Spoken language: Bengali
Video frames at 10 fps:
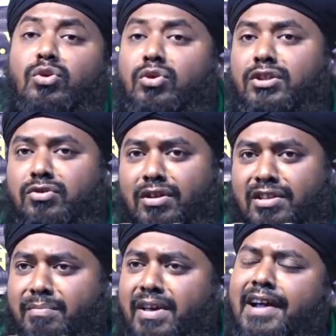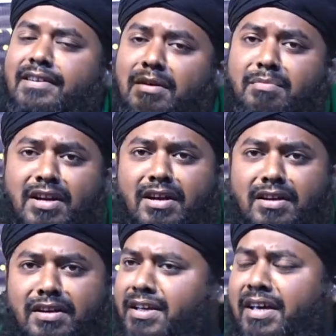দৌড়ে চলে যাবে একটা
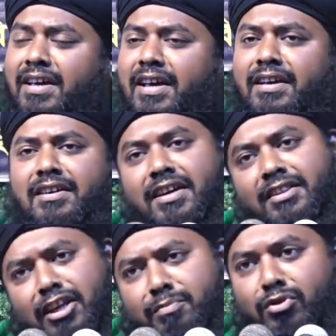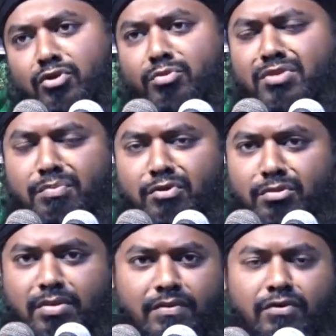বিরানি নিয়ে কে তারপর ঘুমিয়ে
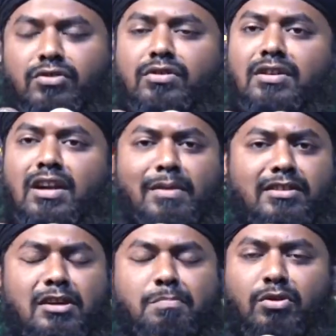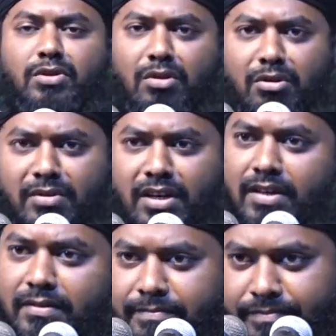পড়বে ফজরের নামাজ আর পড়তে হবে না
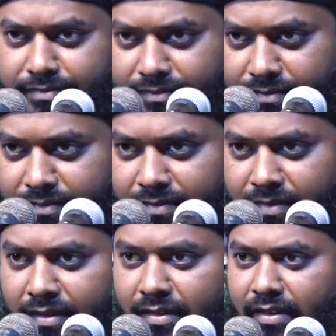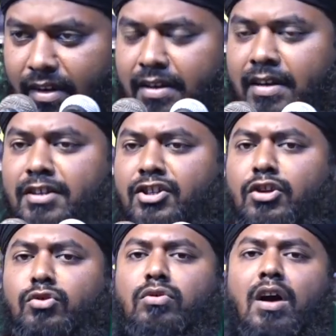এটা
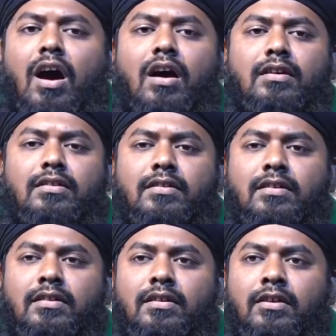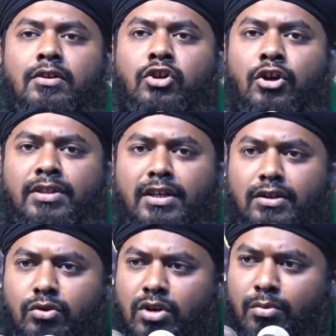কিসের দুকা
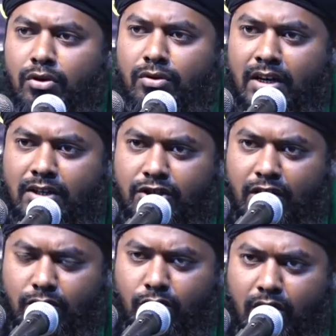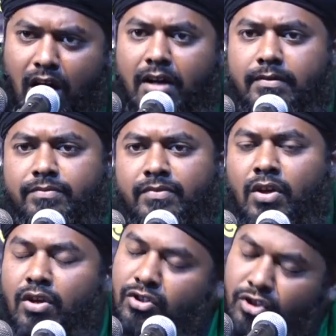শয়তানের দুকা বলুন না কিসের দুকা
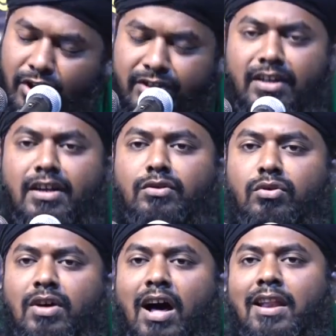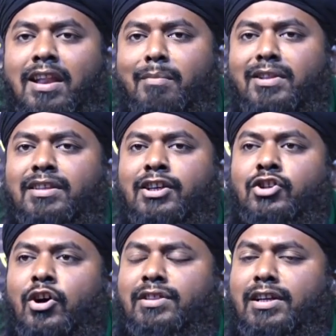শয়তানের দুকা আল্লাহ আমাদেরকে
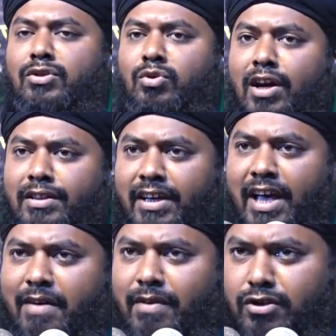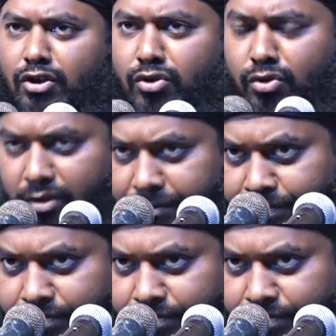শয়তানের দুকা থেকে হেফাজত করুক